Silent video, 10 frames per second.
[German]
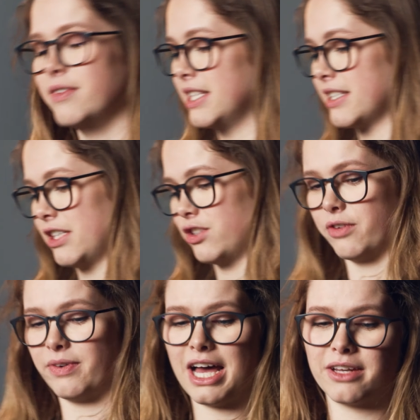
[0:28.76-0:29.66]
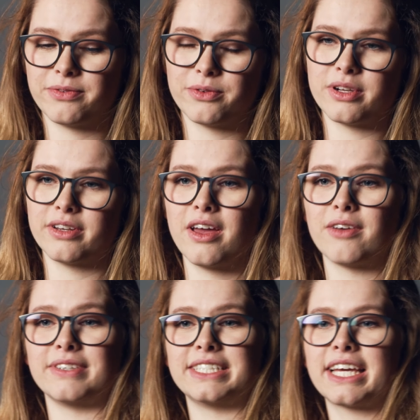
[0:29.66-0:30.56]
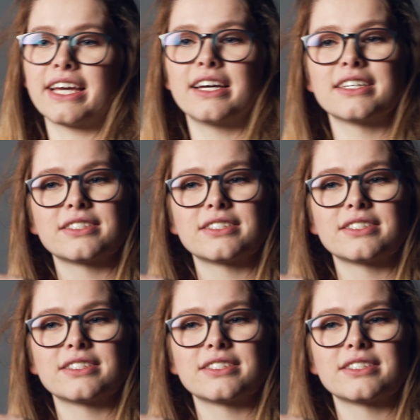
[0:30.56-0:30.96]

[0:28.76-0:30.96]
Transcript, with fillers: wie sich der Stoff anfühlt, wie dick er